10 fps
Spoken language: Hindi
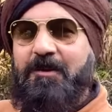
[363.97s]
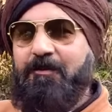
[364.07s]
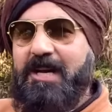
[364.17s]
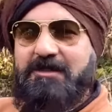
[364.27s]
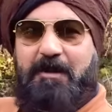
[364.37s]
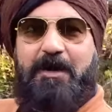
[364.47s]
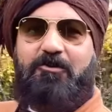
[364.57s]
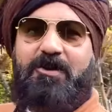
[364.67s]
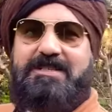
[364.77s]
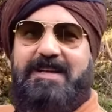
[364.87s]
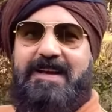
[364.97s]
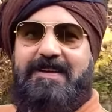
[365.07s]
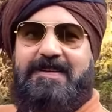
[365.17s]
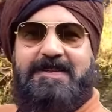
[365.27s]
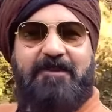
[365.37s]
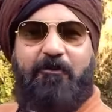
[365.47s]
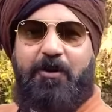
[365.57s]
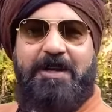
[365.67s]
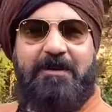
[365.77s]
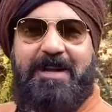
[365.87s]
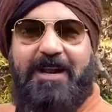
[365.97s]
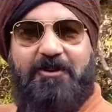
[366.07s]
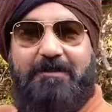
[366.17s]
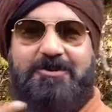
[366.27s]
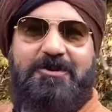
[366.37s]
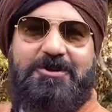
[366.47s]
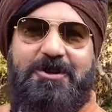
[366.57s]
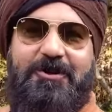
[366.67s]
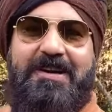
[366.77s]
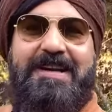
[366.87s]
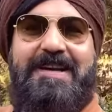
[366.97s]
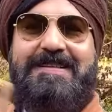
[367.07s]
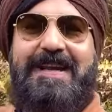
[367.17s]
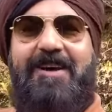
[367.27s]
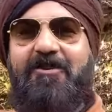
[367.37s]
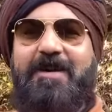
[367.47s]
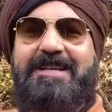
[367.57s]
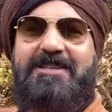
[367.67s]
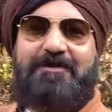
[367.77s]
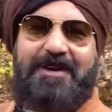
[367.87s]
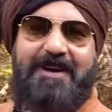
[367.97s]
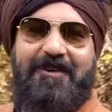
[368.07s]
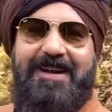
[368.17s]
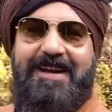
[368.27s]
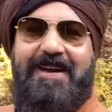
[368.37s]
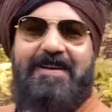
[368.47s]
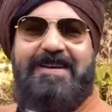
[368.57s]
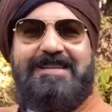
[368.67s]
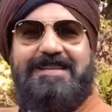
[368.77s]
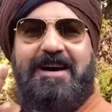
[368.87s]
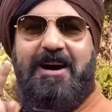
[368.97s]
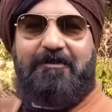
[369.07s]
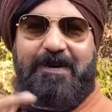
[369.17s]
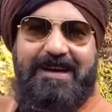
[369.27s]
पर इसमें भी ट्विस्ट है सिर्फ वो ही नहीं बना रहे जो आप सोच रहे हो इसके अलावा भी एक चीज़ बनने वाली है जिसका आप भी